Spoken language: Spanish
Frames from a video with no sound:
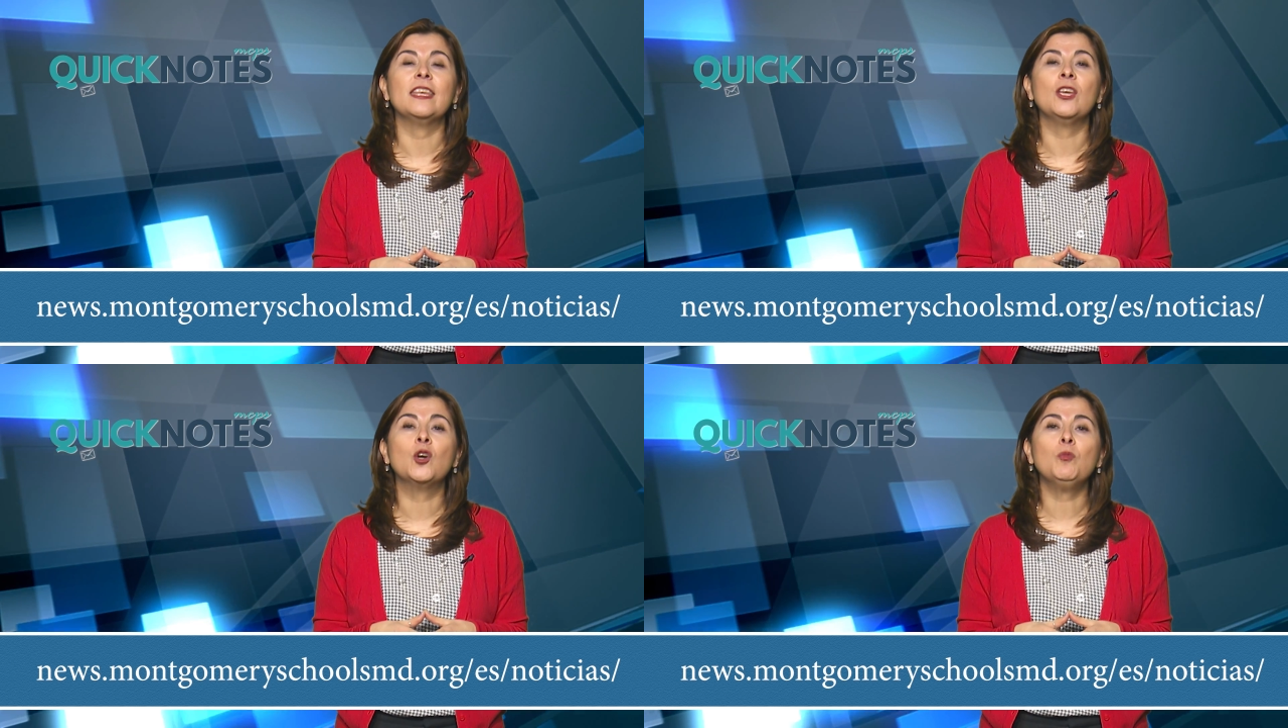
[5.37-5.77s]

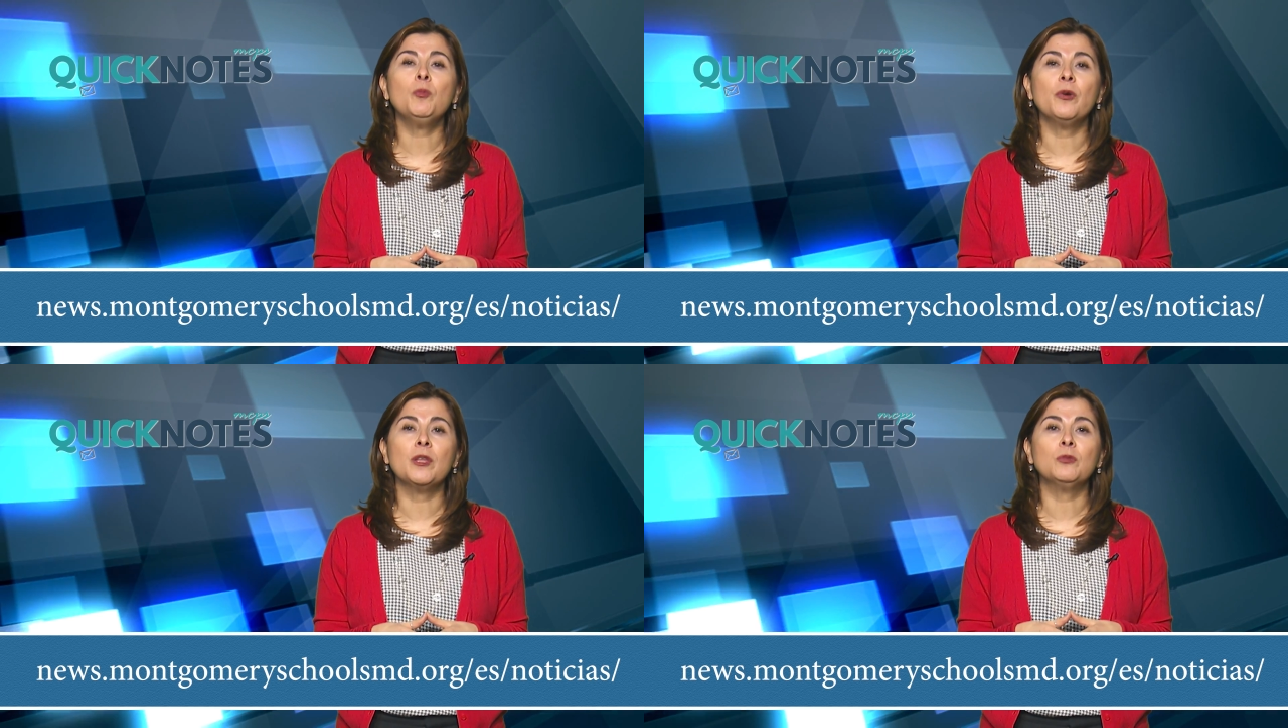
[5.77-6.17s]
y cómo
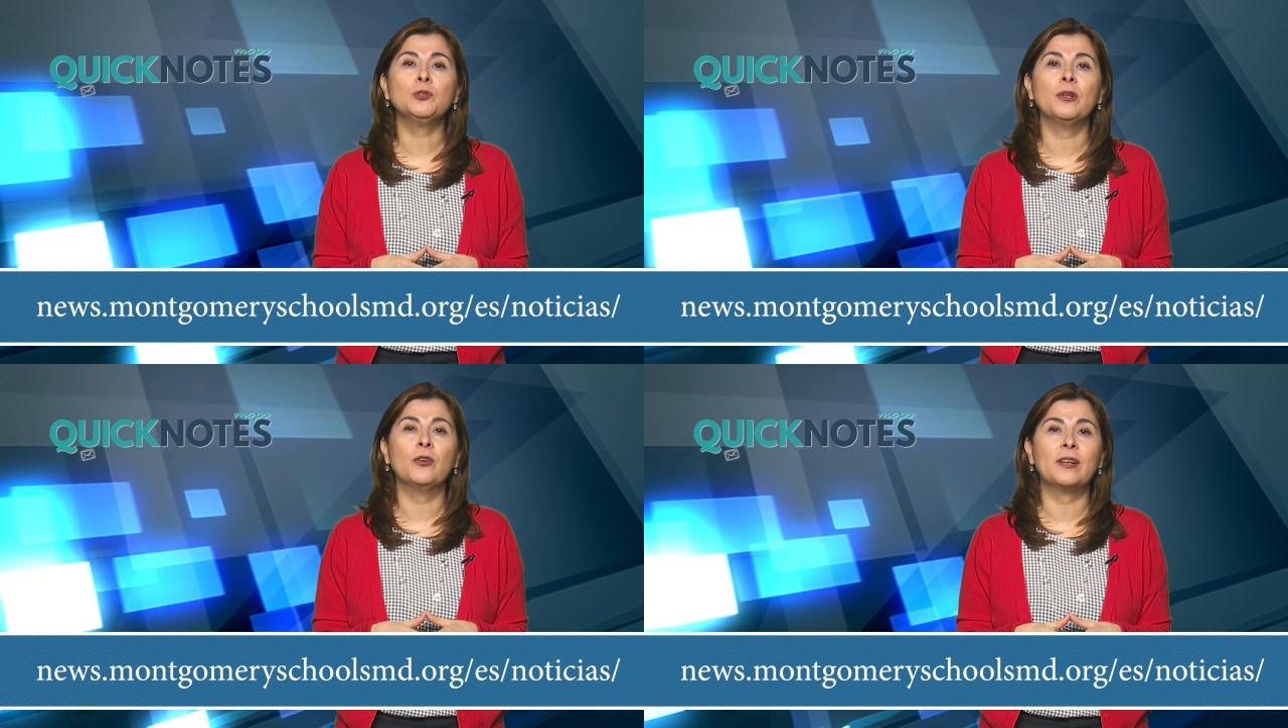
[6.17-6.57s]
podemos
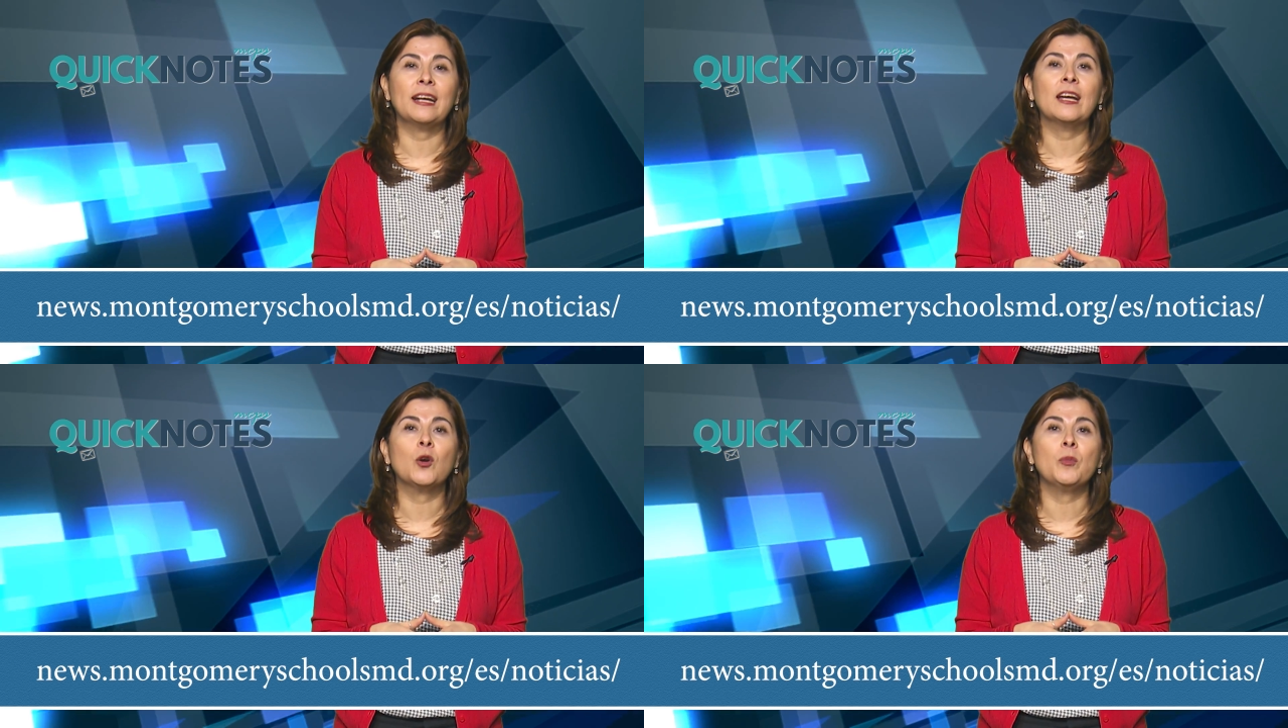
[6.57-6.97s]
mejorar
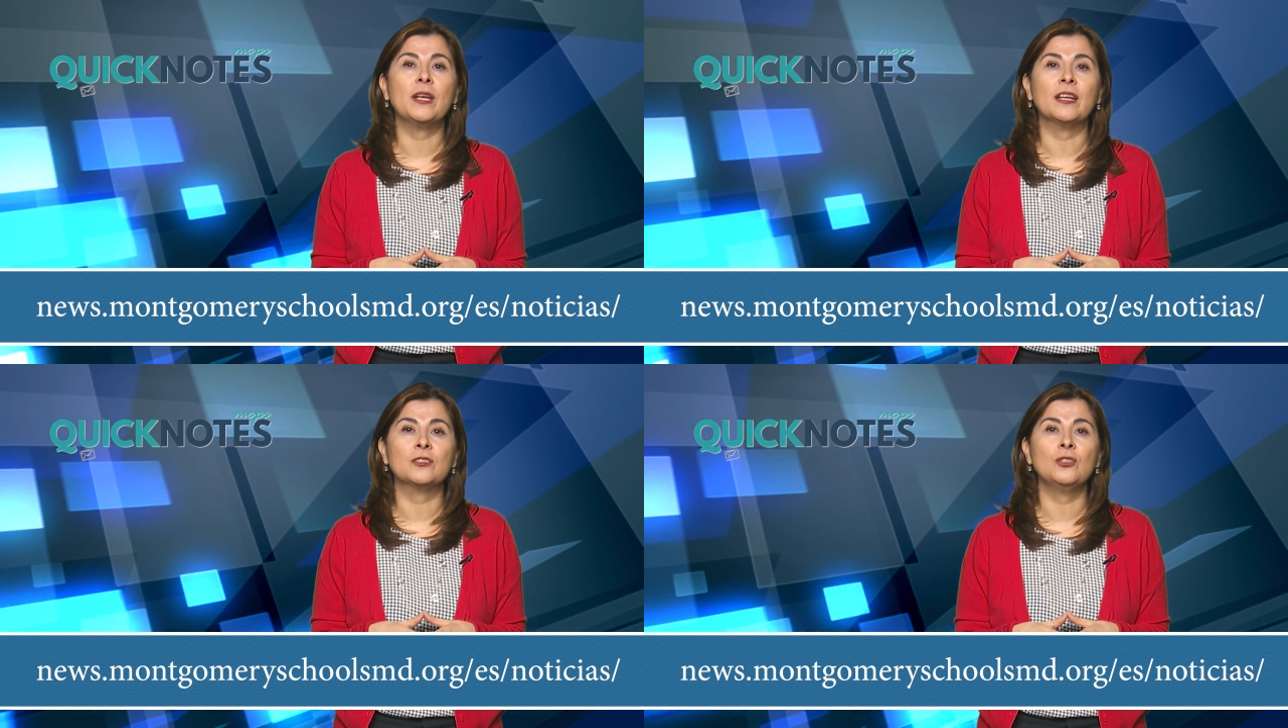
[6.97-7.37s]
la
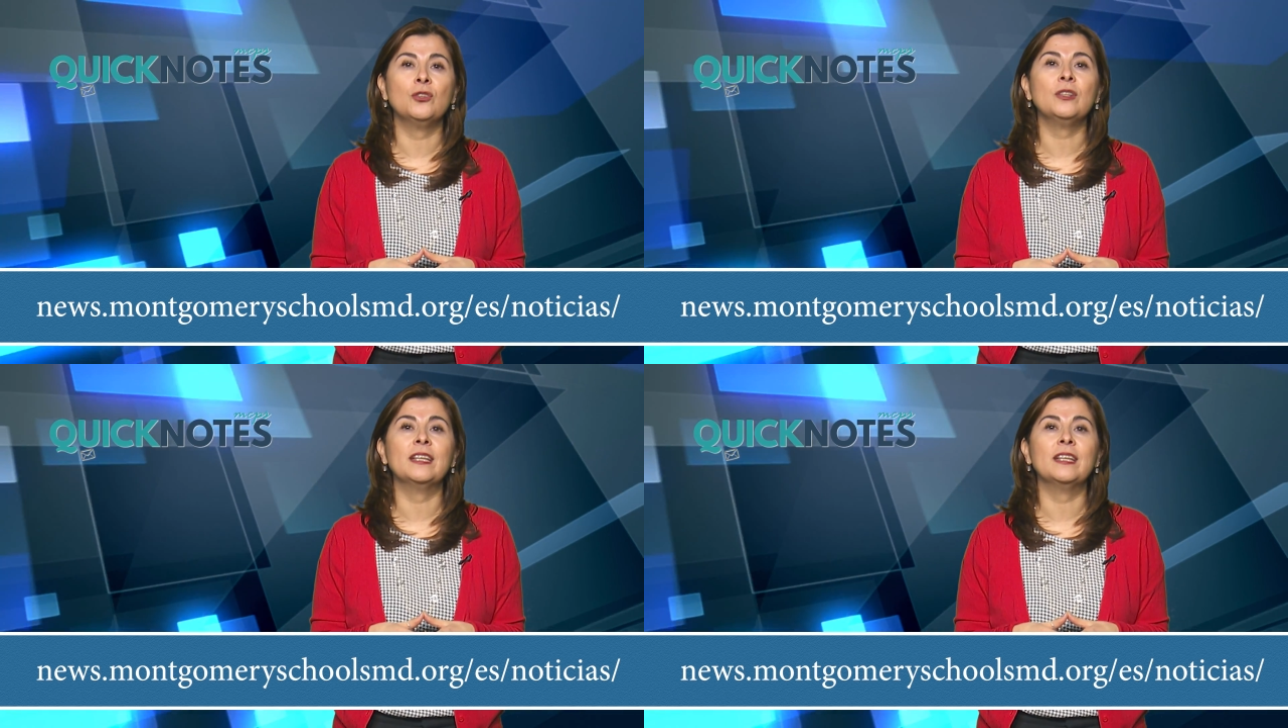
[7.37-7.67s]
comunicación